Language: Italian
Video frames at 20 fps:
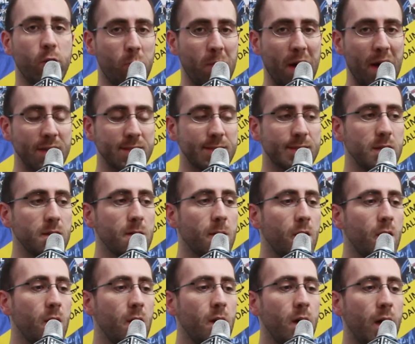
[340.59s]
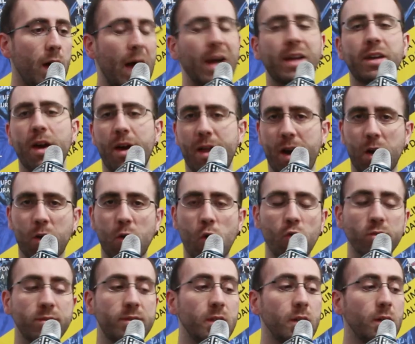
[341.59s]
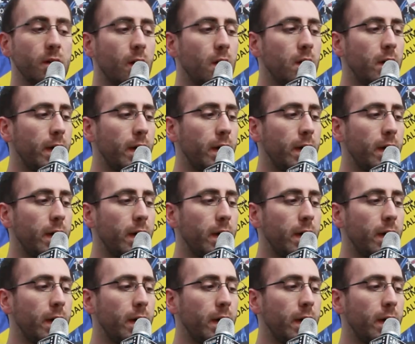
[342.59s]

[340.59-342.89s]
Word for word: romanzi anche ai racconti,